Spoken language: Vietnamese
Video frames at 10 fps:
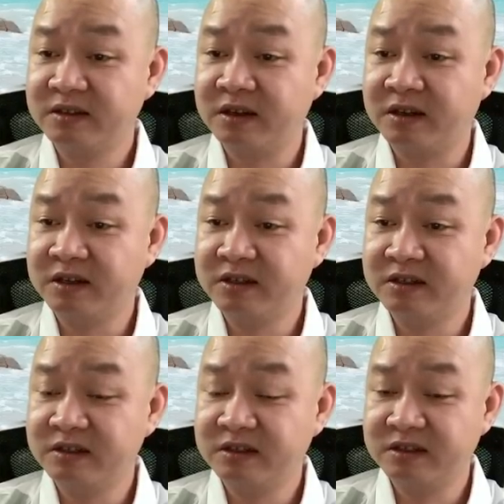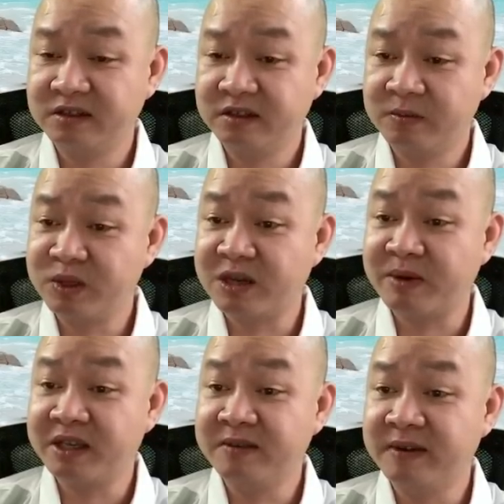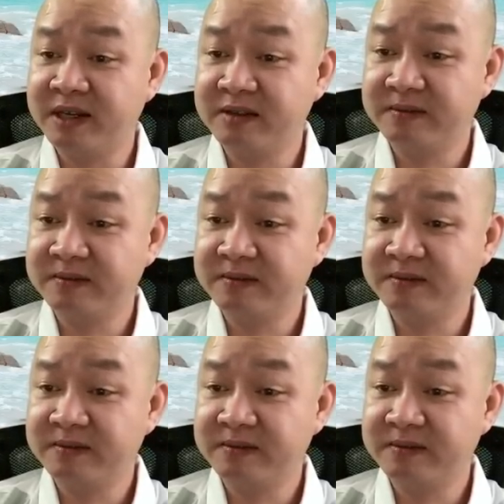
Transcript: đó, có một nhà máy như vậy.